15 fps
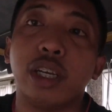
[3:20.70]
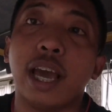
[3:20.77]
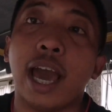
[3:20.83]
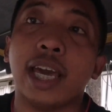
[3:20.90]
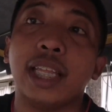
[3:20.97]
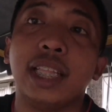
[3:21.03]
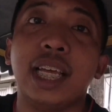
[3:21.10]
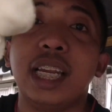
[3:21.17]

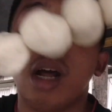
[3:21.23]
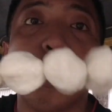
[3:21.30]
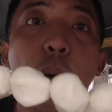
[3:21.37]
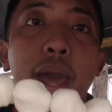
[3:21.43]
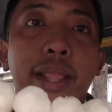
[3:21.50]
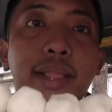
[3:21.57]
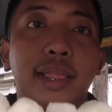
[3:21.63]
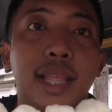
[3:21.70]
niya, hindi na
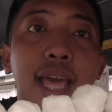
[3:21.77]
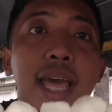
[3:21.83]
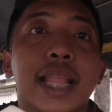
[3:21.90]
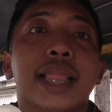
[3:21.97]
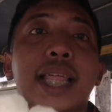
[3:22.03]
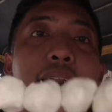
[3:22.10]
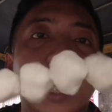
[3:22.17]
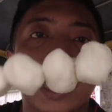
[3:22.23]
wet,
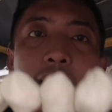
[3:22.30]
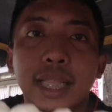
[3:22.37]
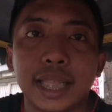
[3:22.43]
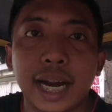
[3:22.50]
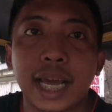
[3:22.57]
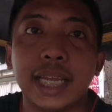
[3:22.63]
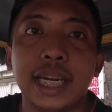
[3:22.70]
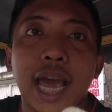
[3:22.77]
dry na
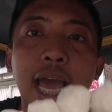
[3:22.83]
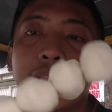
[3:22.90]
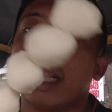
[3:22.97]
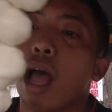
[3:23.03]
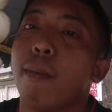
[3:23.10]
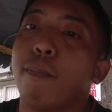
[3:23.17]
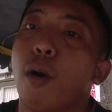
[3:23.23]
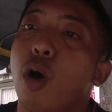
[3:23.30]
dry na.
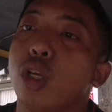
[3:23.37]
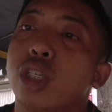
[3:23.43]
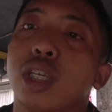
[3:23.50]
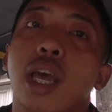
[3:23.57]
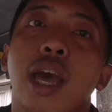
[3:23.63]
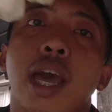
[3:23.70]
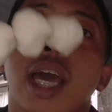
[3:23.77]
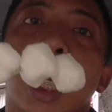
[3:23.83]
Tapos,
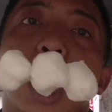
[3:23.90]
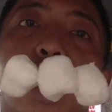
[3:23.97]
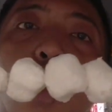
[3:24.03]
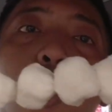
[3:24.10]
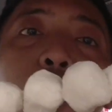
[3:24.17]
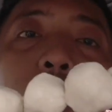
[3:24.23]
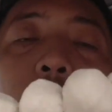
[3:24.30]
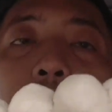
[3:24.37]

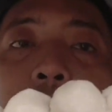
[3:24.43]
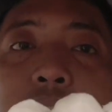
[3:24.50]
yung uh,